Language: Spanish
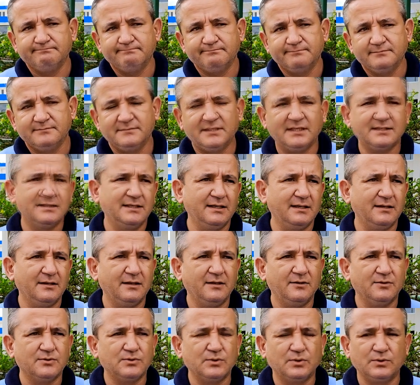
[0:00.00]
decir
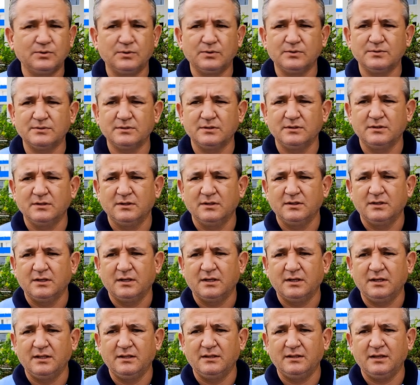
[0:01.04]
de nosotros
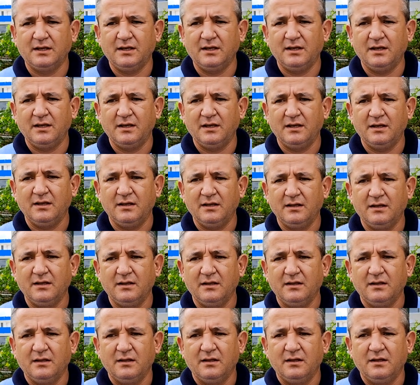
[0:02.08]
gente
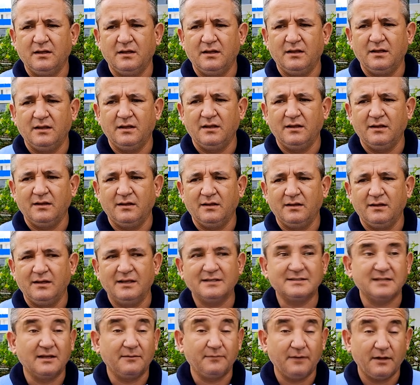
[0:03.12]
eh,
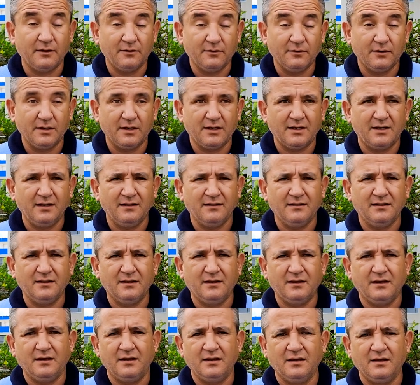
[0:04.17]
estafadora,
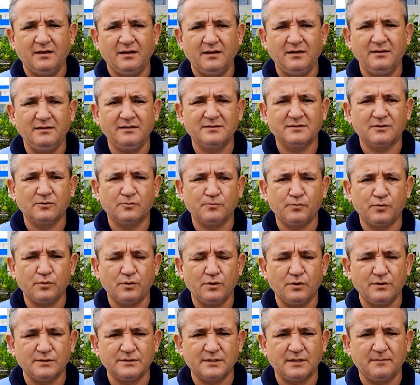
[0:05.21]
gente
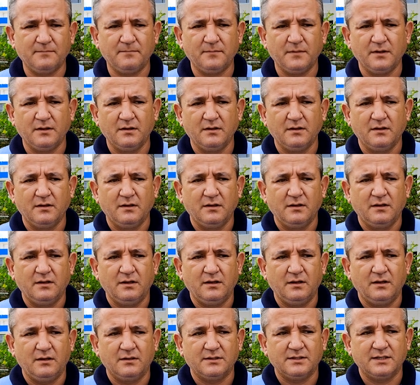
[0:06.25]
inescrupulosa,
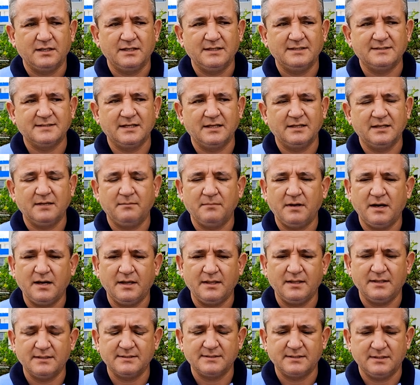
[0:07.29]
eh, realiza
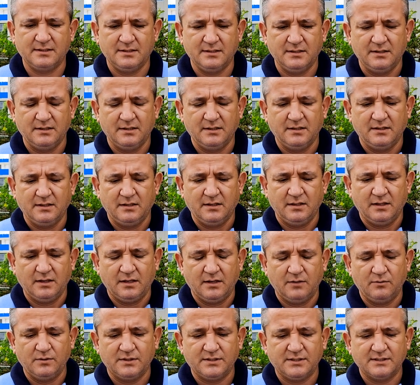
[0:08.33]
llamadas eh,
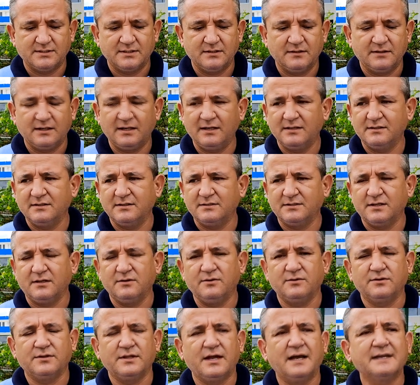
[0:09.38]
a nuestras centrales de
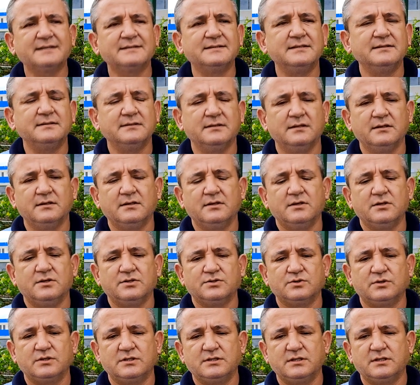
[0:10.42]
radio taxi
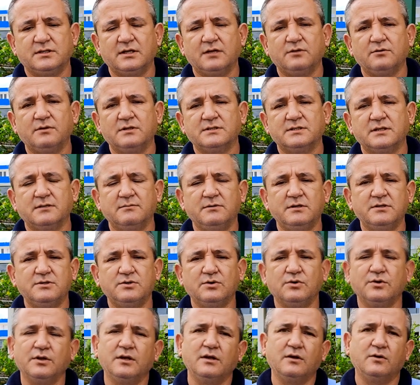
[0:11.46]
solicitando el
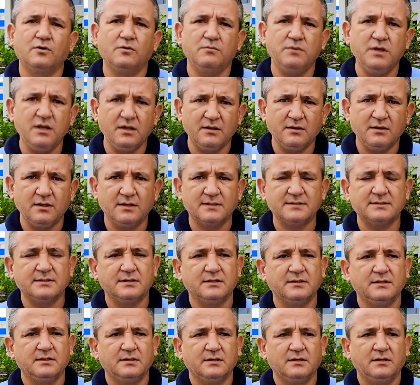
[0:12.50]
servicio de encomiendas.
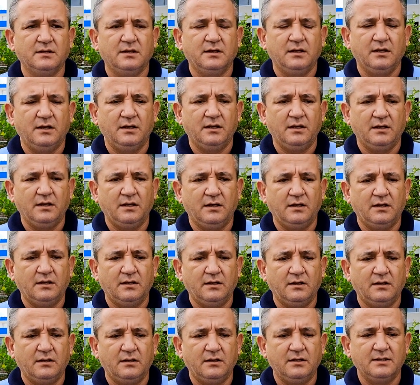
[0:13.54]

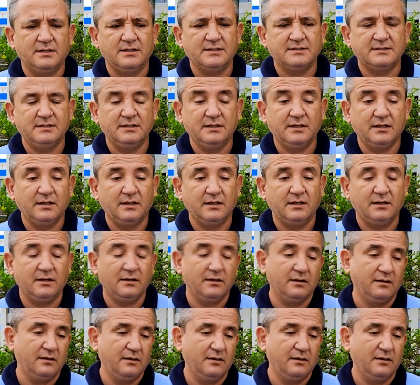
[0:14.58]
y es así que,